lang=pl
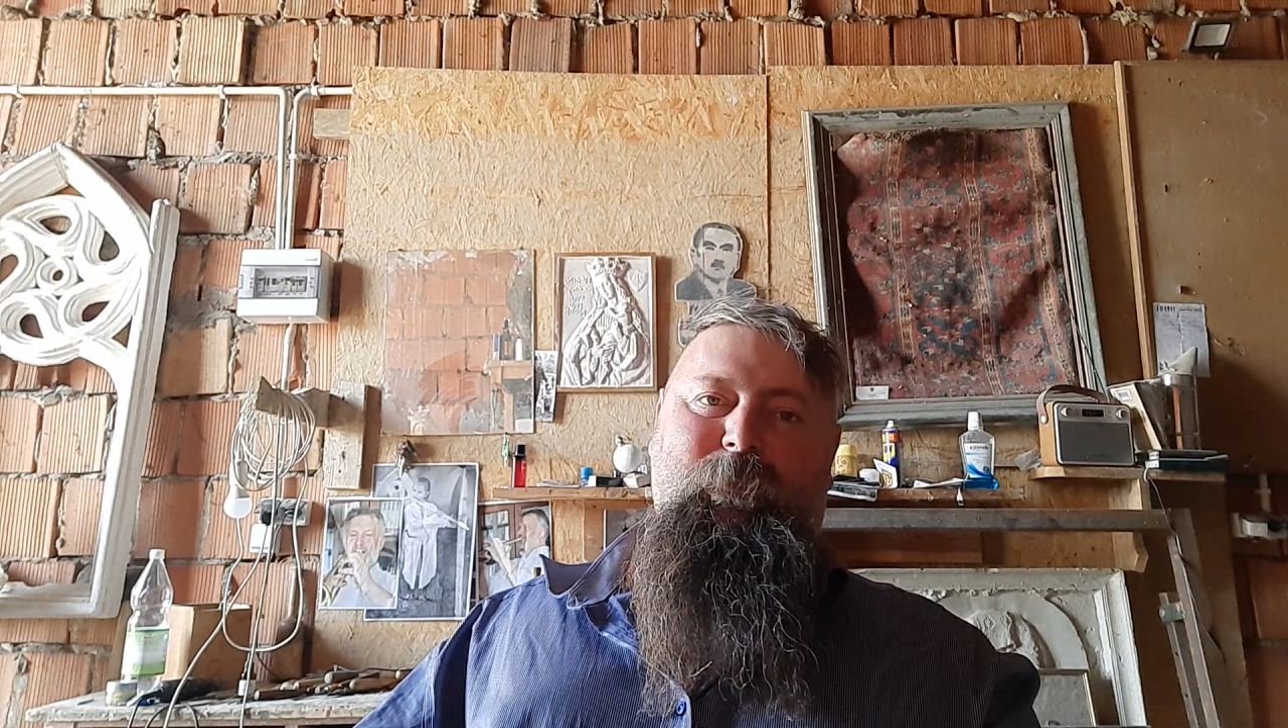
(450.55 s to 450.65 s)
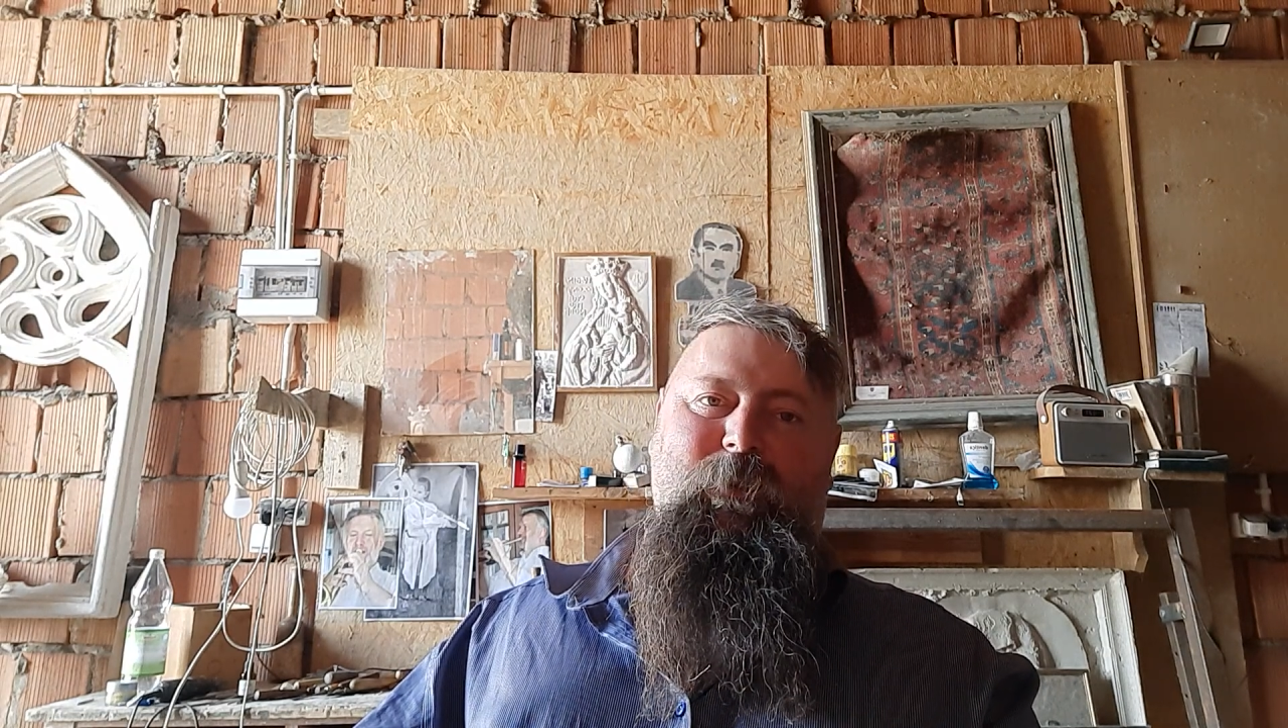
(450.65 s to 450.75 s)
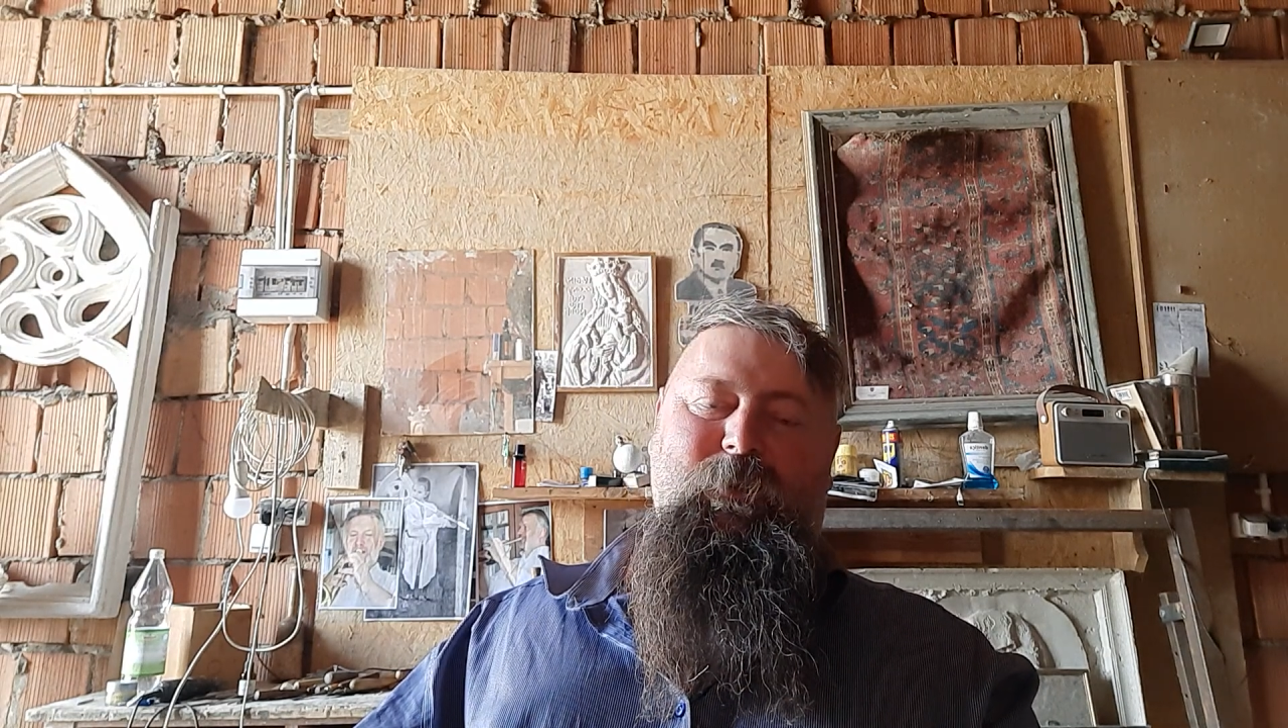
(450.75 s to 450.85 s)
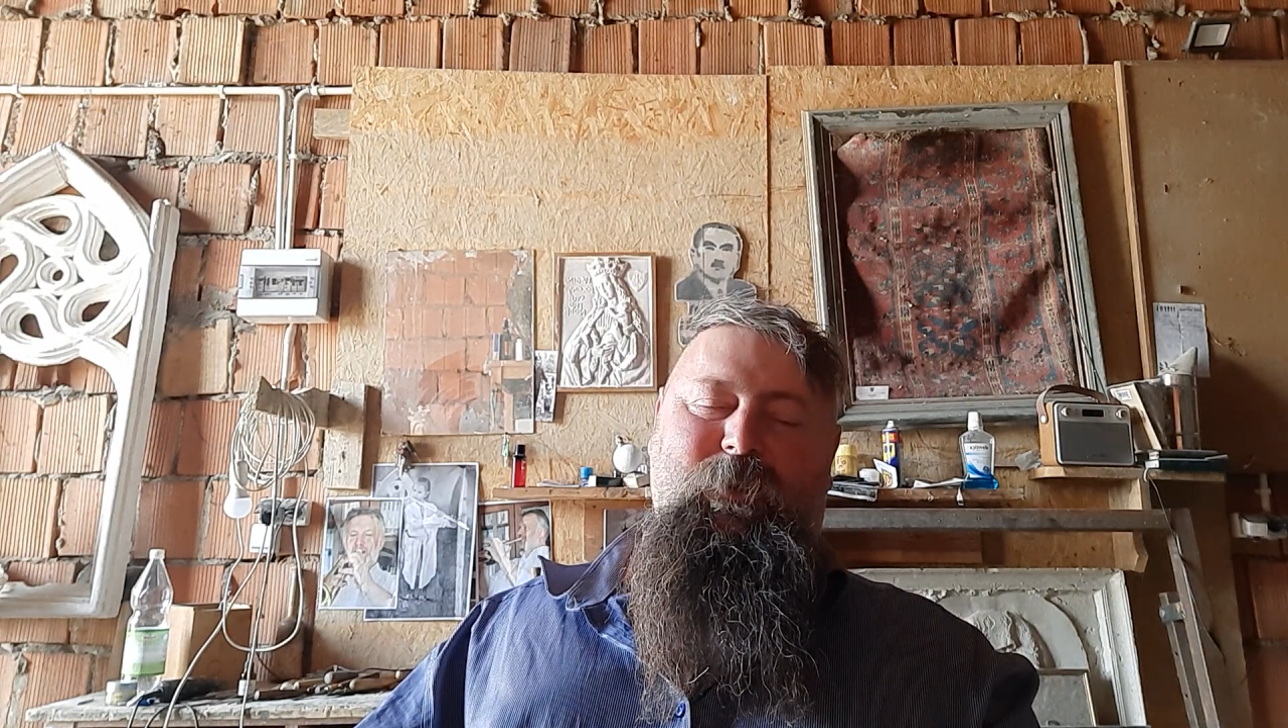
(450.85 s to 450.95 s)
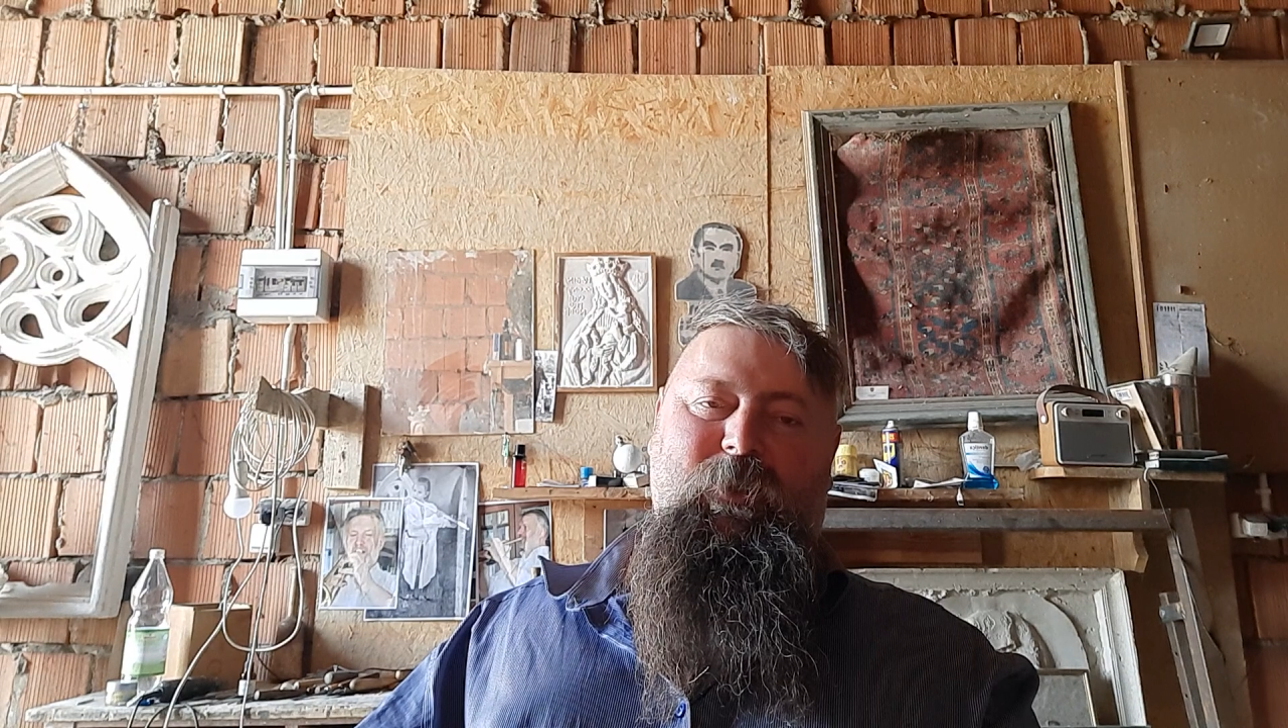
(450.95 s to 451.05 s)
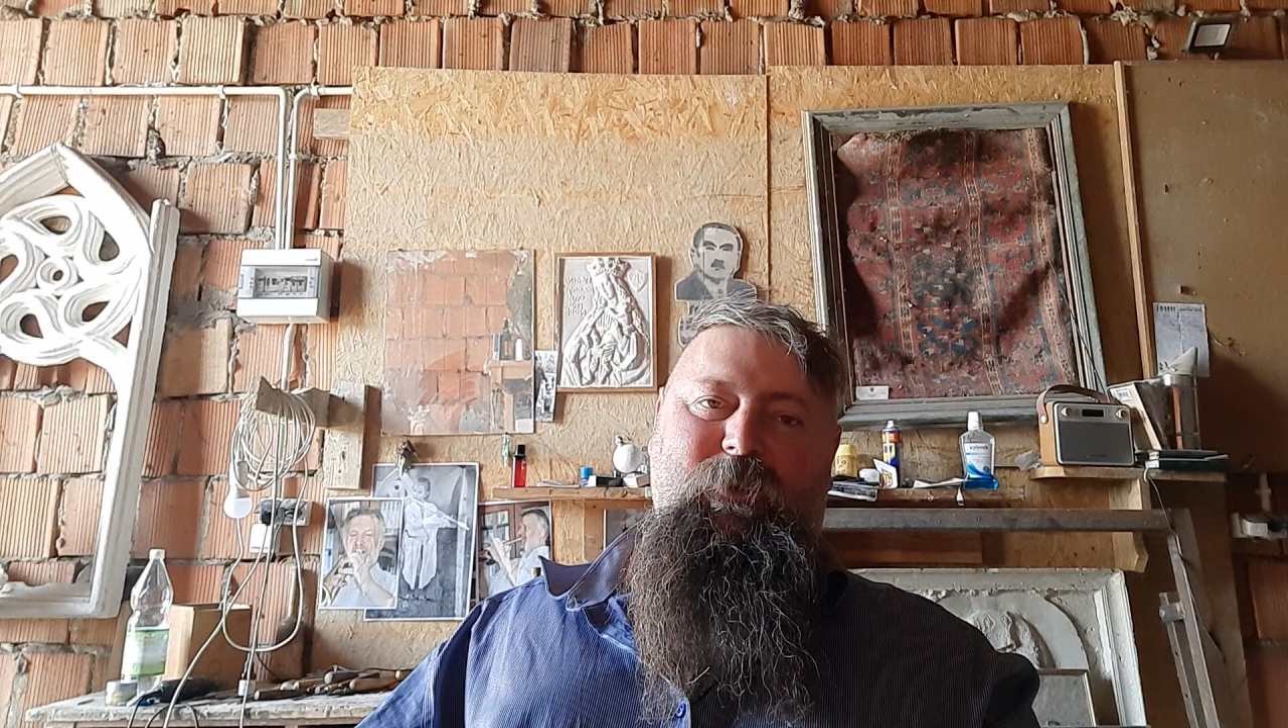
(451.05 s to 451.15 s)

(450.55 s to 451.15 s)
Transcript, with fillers: się, że,